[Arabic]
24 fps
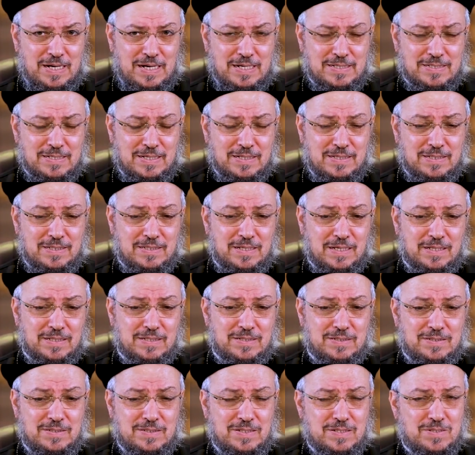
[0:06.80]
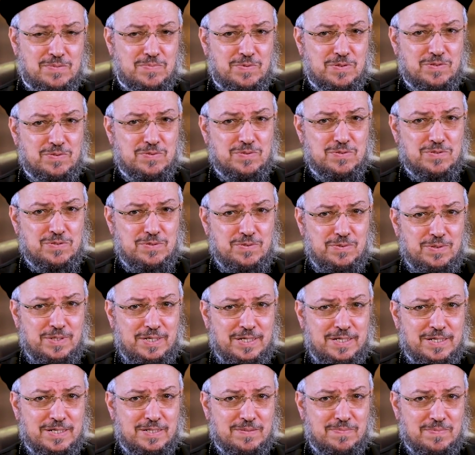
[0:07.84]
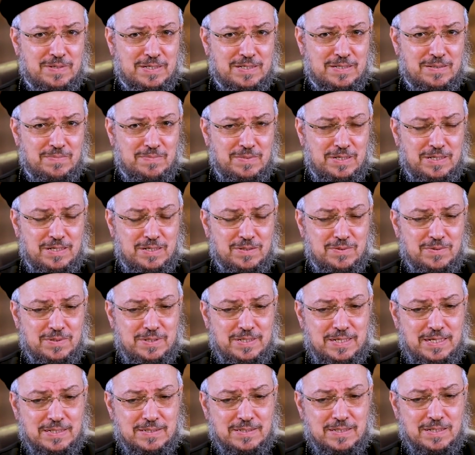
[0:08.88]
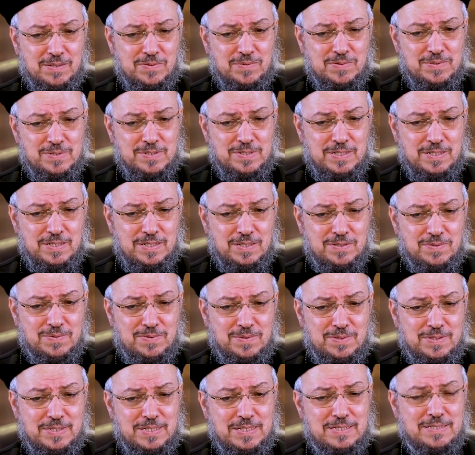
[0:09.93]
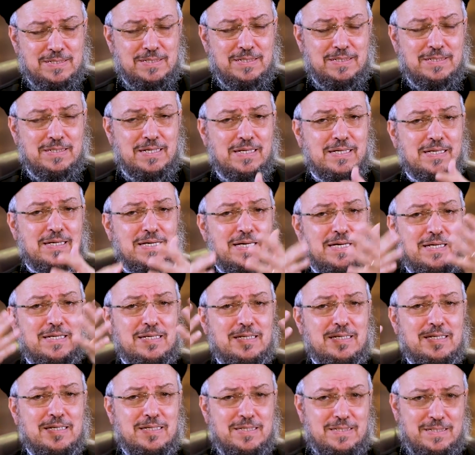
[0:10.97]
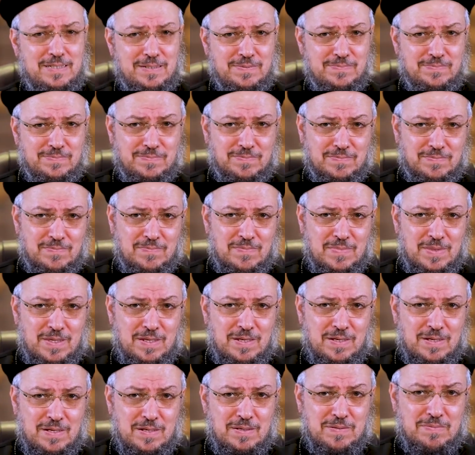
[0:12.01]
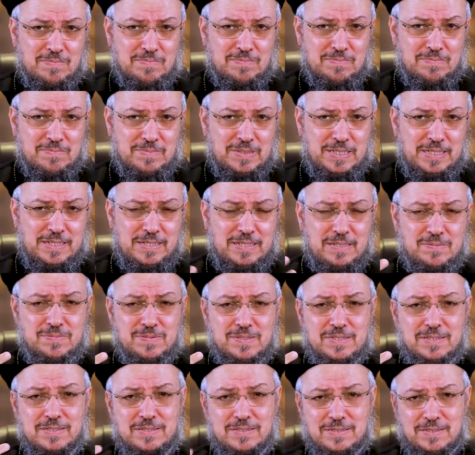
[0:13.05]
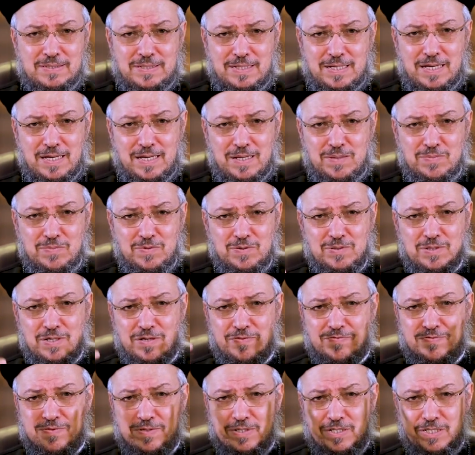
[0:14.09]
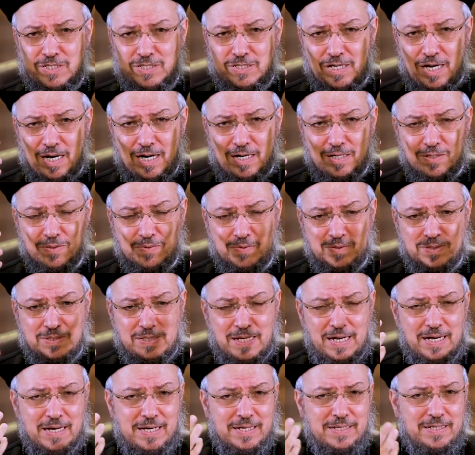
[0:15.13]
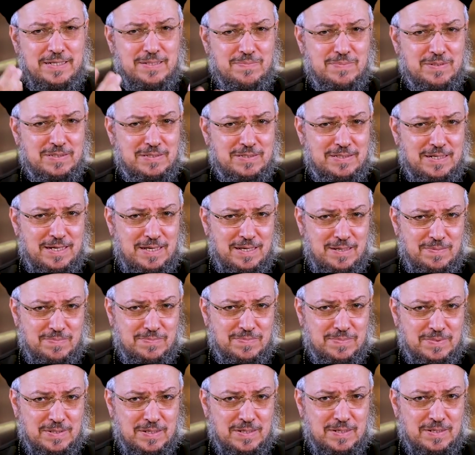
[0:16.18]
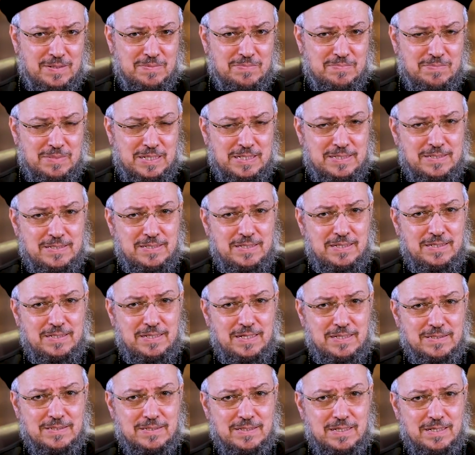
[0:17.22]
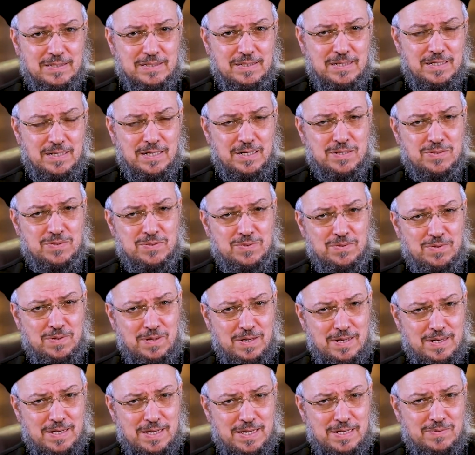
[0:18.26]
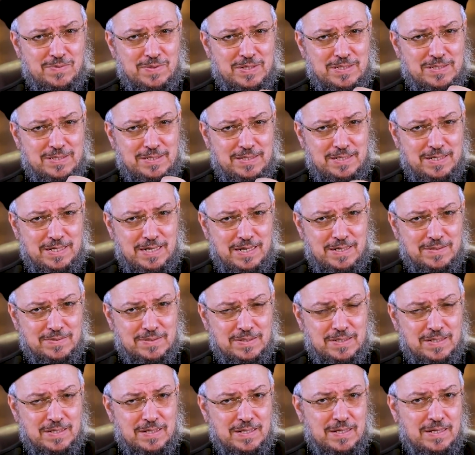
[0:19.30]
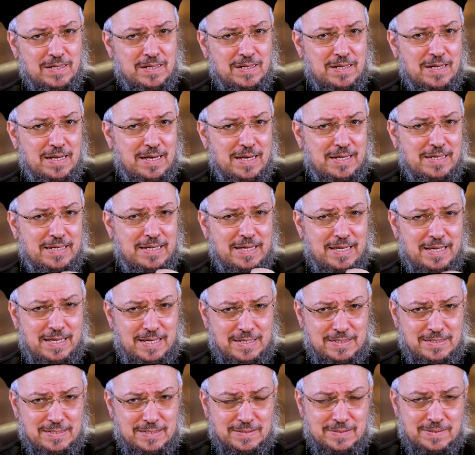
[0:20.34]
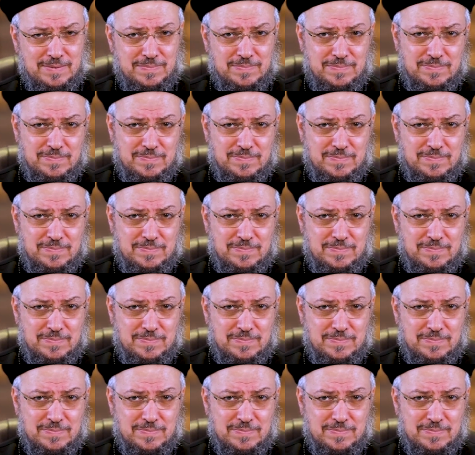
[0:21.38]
عشان كده القديس بطرس يقول حكمة جميلة يقول لا تكن زينتكن الزينة الخارجية من لبس الثياب وضفر الشعر والتحلي بالذهب بل زينة الروح الوديع الهادئ